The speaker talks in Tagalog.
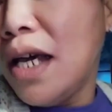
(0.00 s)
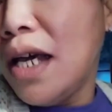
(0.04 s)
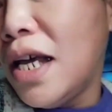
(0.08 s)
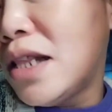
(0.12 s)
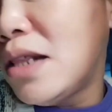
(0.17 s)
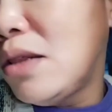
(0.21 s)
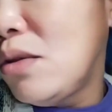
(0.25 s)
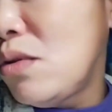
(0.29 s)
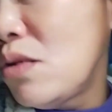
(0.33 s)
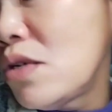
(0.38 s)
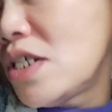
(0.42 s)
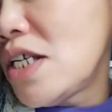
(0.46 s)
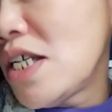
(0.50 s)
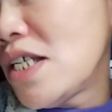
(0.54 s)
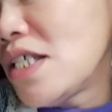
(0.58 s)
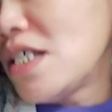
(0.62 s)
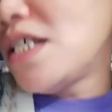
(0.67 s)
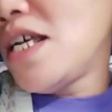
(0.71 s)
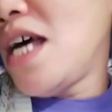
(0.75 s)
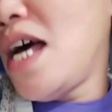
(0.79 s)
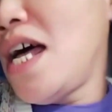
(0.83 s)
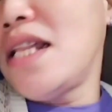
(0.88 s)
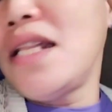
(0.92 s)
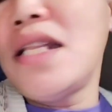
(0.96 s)
itlog
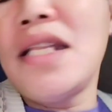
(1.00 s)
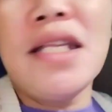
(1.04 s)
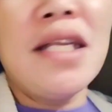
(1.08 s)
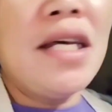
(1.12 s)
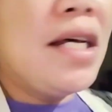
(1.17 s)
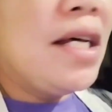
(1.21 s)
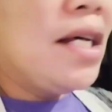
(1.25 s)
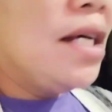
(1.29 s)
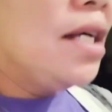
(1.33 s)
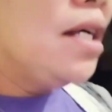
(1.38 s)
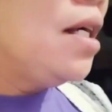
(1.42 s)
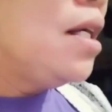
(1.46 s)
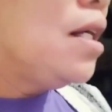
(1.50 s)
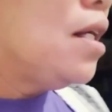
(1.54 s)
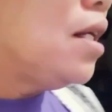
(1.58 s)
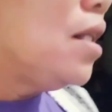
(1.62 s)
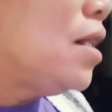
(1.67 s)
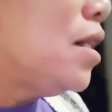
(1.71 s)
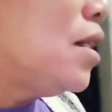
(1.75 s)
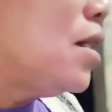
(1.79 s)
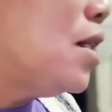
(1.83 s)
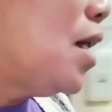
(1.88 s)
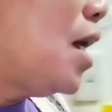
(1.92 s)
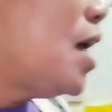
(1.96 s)
sansan.
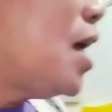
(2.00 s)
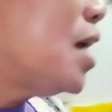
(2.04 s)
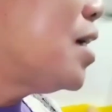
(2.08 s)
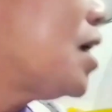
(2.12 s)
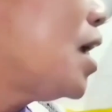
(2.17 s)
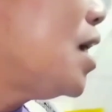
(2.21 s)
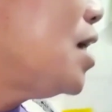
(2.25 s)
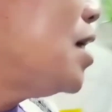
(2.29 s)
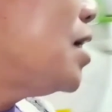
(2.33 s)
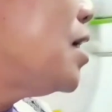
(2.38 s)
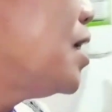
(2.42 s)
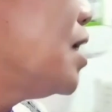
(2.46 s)
Alas 6 na